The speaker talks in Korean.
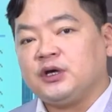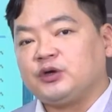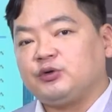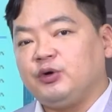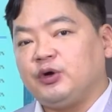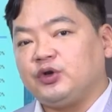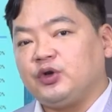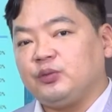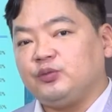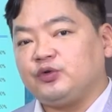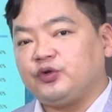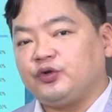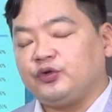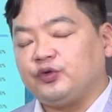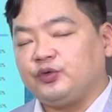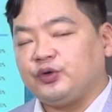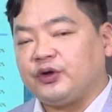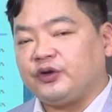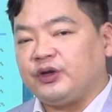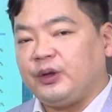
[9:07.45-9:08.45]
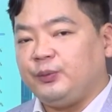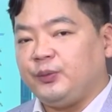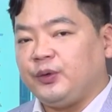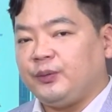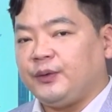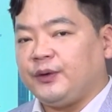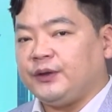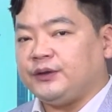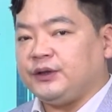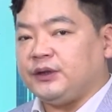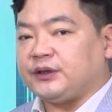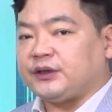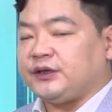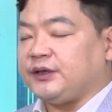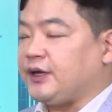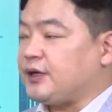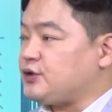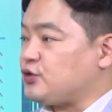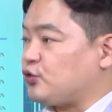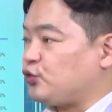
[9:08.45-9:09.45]
그와 더불어서 우리가 살펴봐야 될
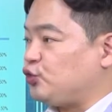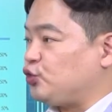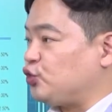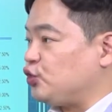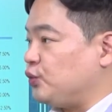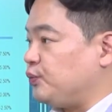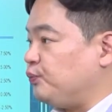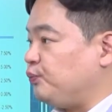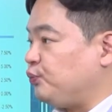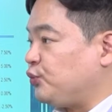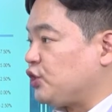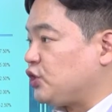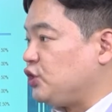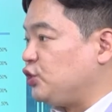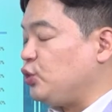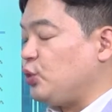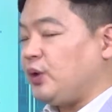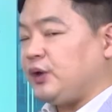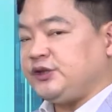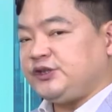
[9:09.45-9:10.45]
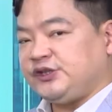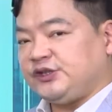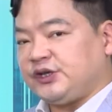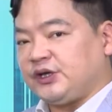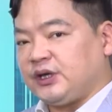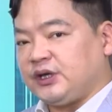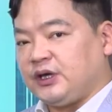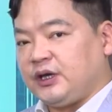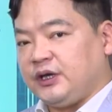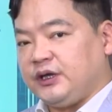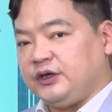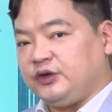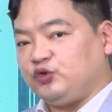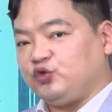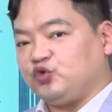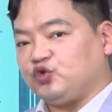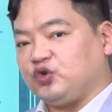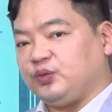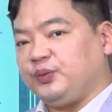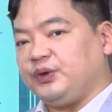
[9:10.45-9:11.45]
기계적 수급 그동안 시장에 이
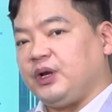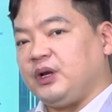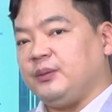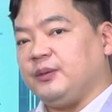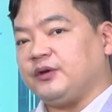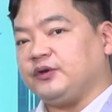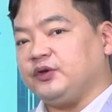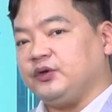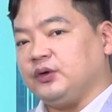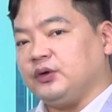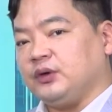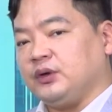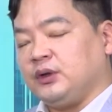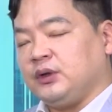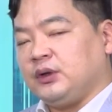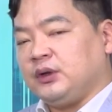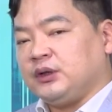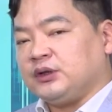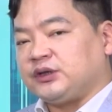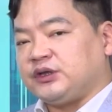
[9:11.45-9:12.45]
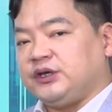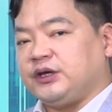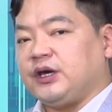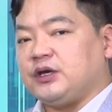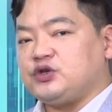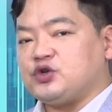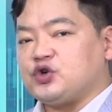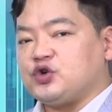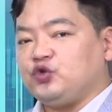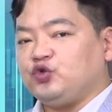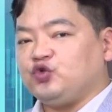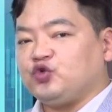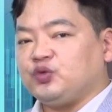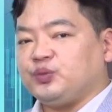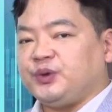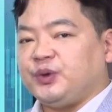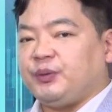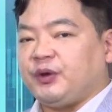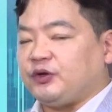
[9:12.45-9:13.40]
수급이 얇아서 기계적인 수급이